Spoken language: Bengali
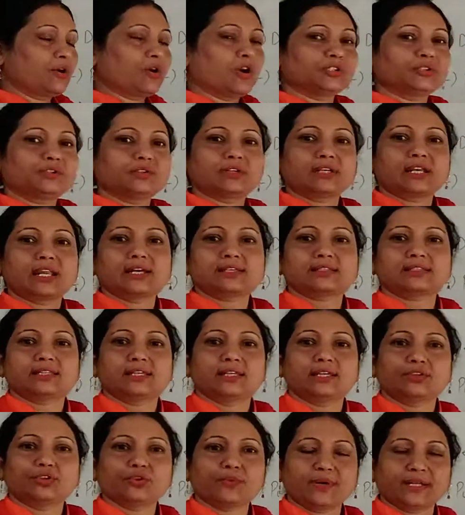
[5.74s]
গত
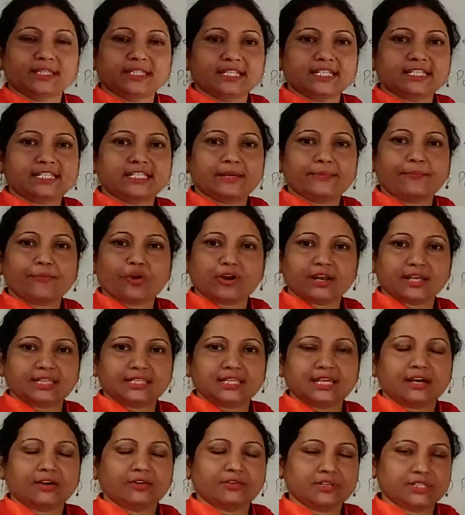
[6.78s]
ক্লাসে তোমাদের যে পড়া
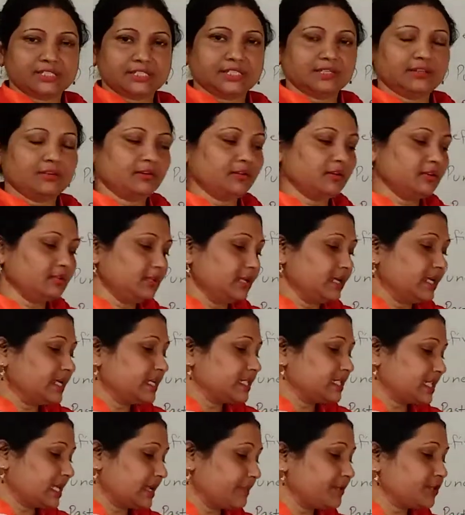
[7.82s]
দেওয়া হয়েছিল
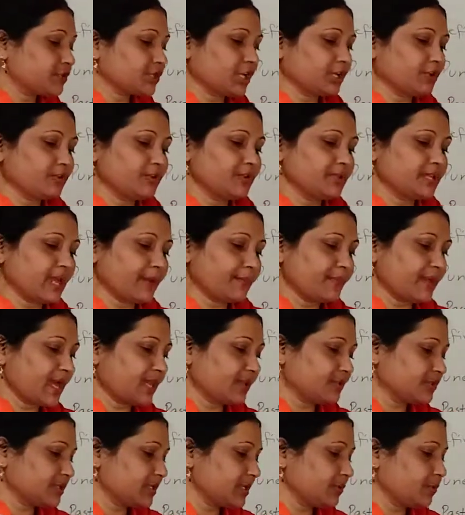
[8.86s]
সে বিষয়গুলো নিয়ে আমি
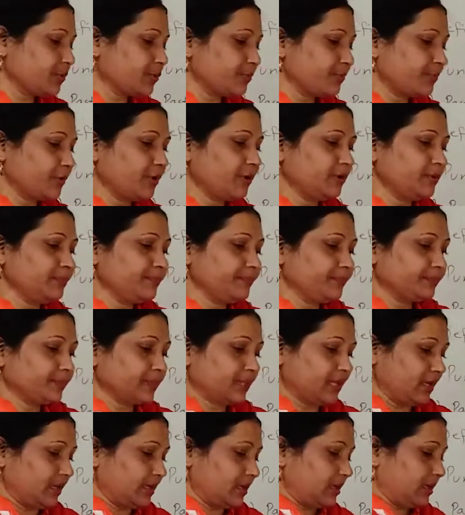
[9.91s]
আলোচনা করব
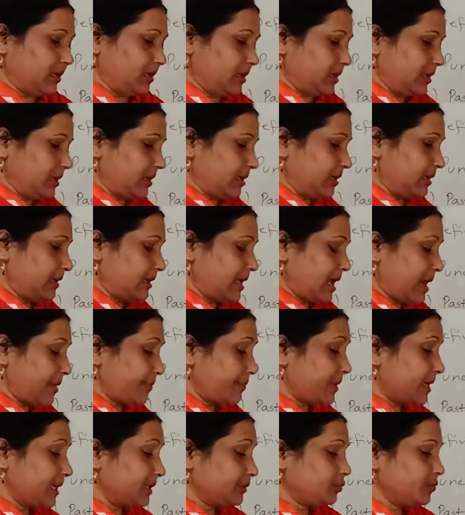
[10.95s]

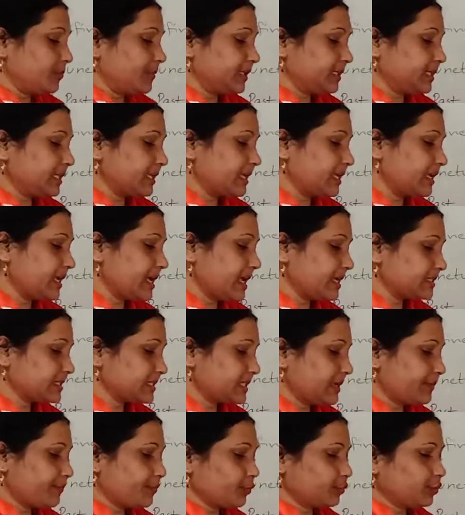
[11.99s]
আমরা তোমাদেরকে
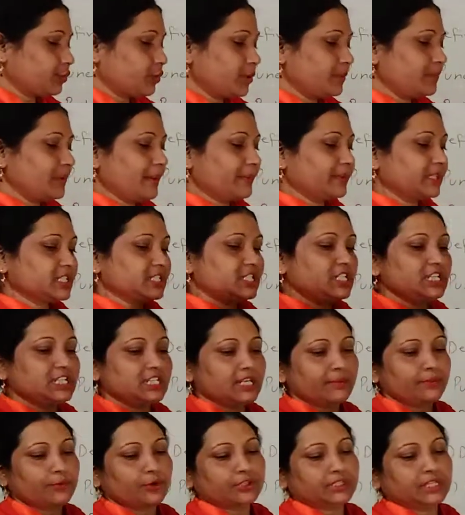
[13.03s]
আজকে প্রথম আমাদের
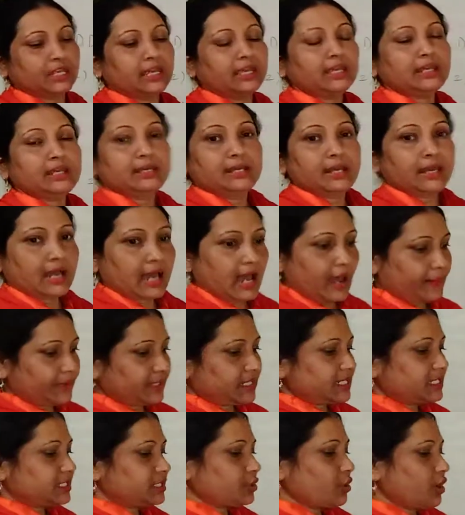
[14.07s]
শীটের মধ্যে
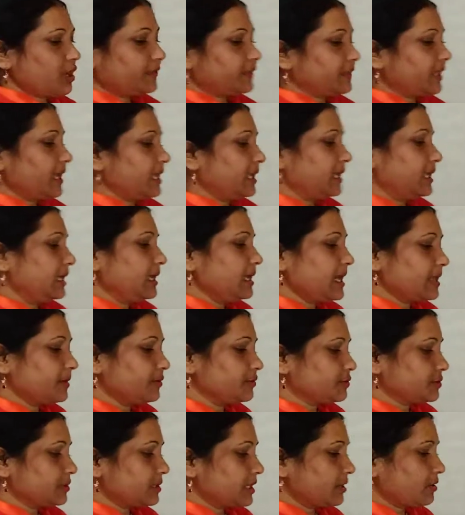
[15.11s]
আমাদের যে অধ্যায়ে
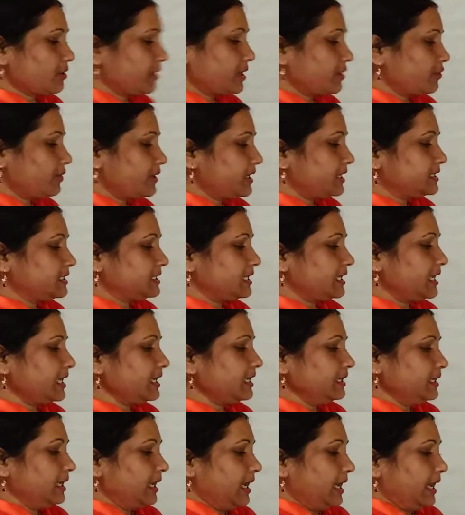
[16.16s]
আলোচনা করা হয়েছে
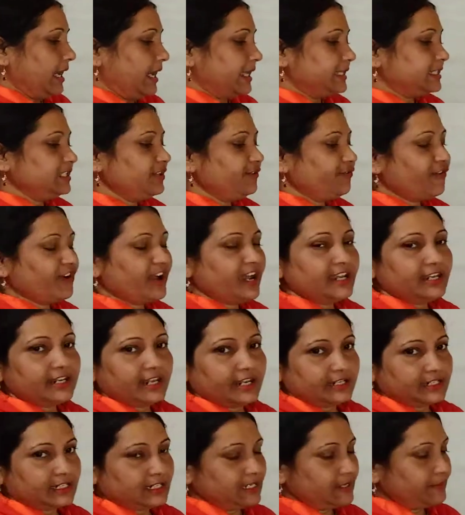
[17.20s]
ডিফাইন
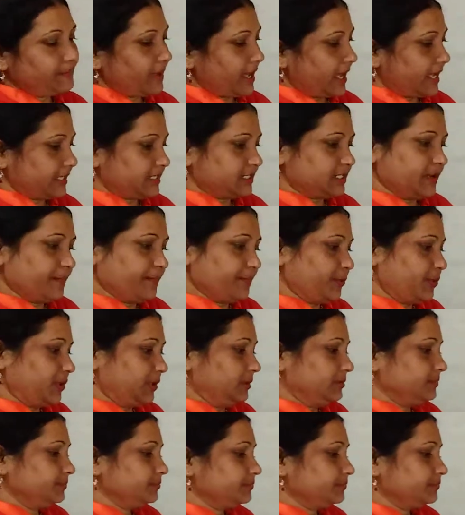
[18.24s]
অ্যান্ড গিভ এক্সাম্পল